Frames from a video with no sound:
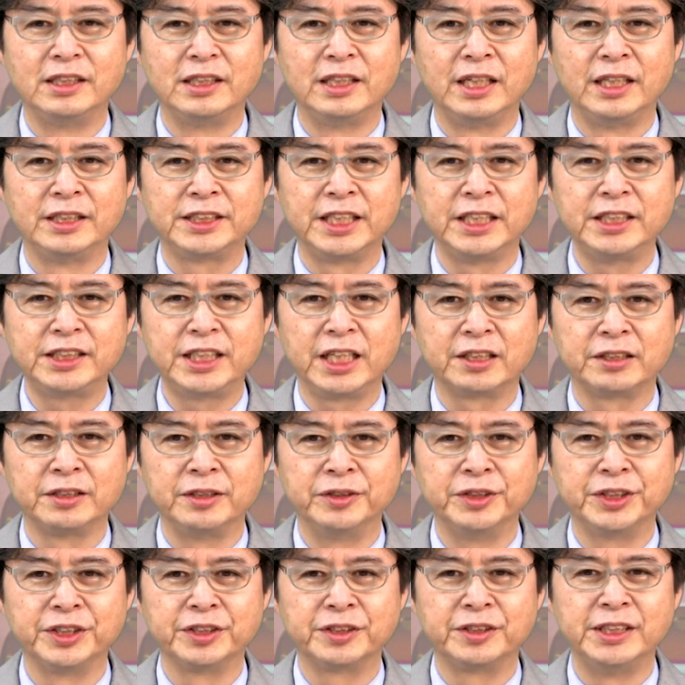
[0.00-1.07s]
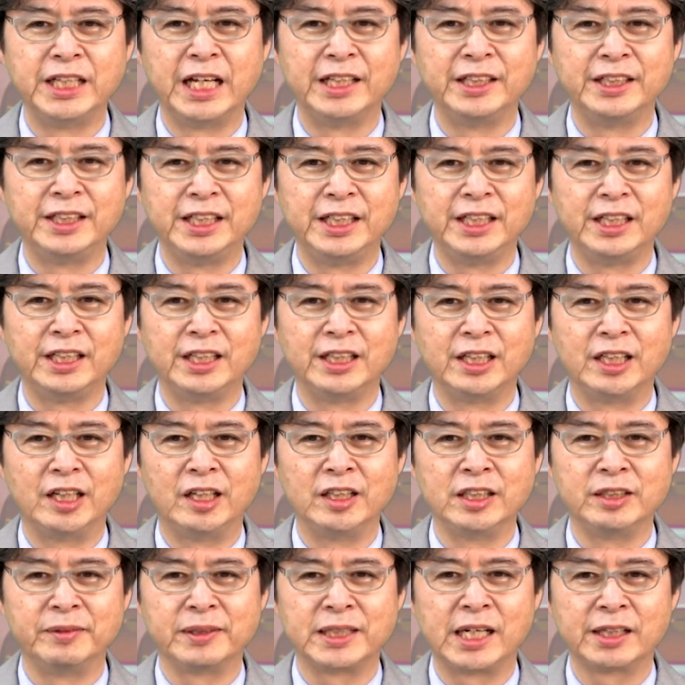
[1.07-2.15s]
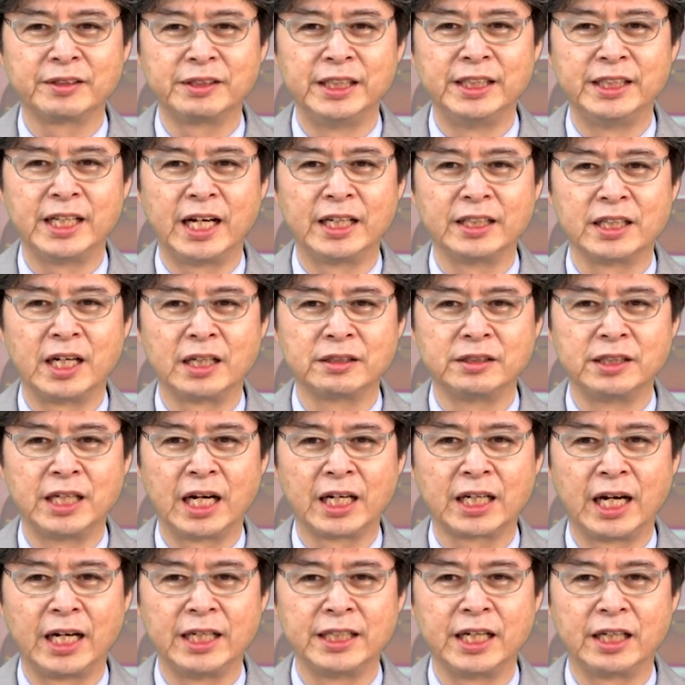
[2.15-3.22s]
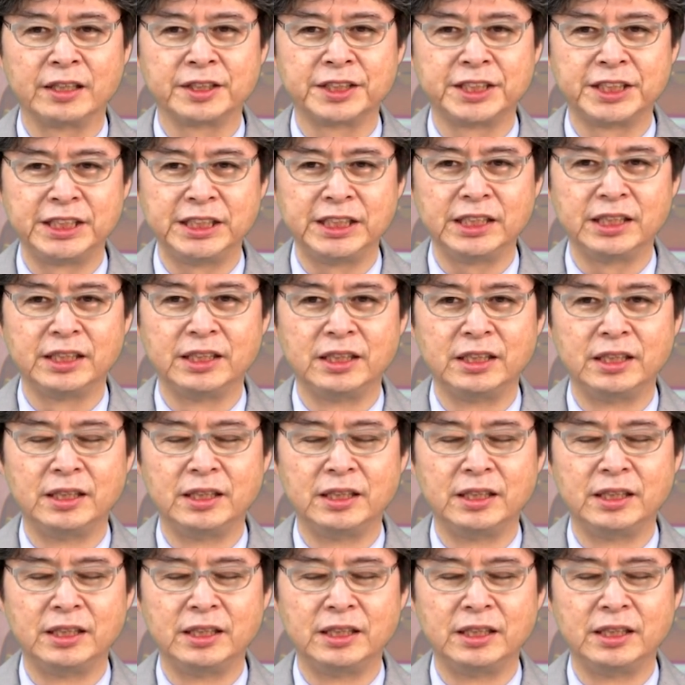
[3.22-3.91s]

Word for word: 1949年に青山学院大学が開学し